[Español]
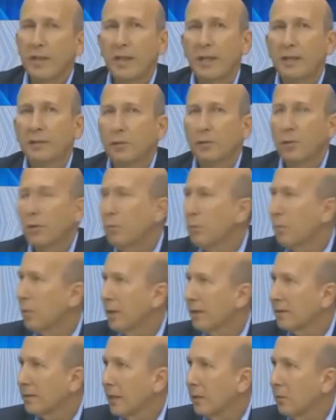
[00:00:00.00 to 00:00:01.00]

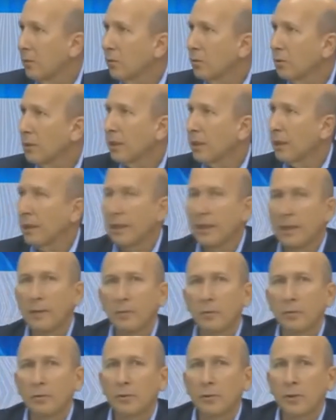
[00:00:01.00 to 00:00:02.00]
consideración por la salud,
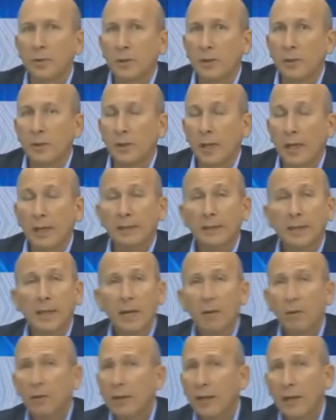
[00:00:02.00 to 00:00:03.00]
que queremos,
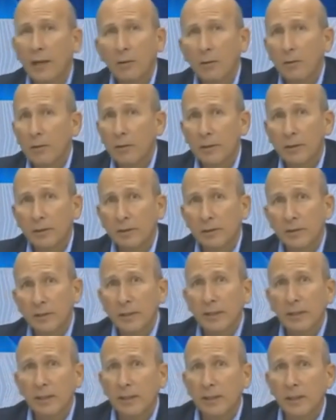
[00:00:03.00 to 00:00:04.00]
han llegado al grado
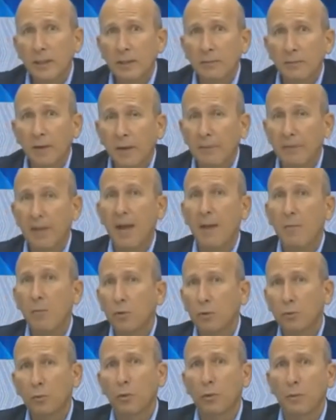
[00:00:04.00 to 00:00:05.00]
de decir de que
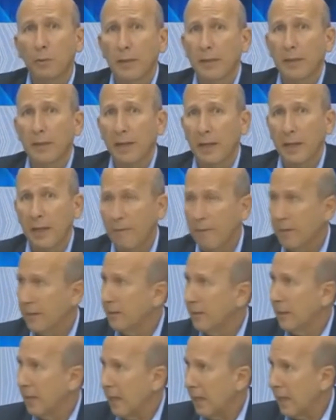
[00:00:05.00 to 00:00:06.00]
babiamos por ver
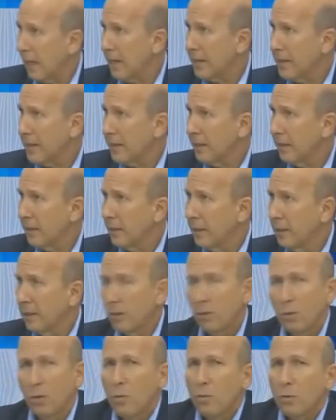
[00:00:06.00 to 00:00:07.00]
cadáveres en la
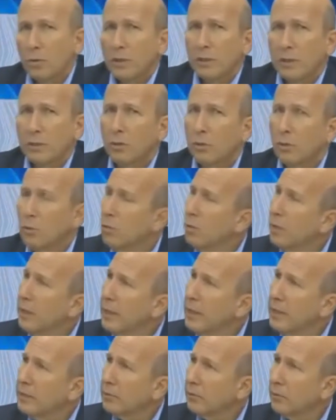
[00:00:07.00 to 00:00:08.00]
calle. ¿Cómo se
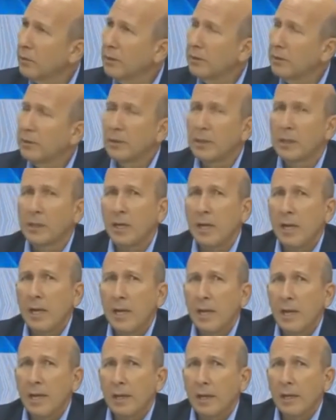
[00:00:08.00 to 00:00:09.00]
te ocurre eso? Es
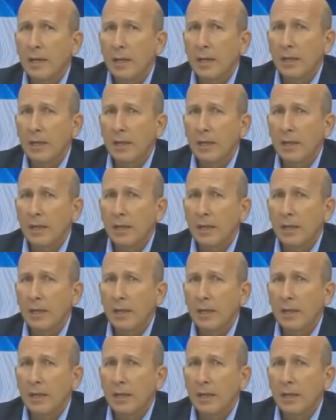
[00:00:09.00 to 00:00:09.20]
decir,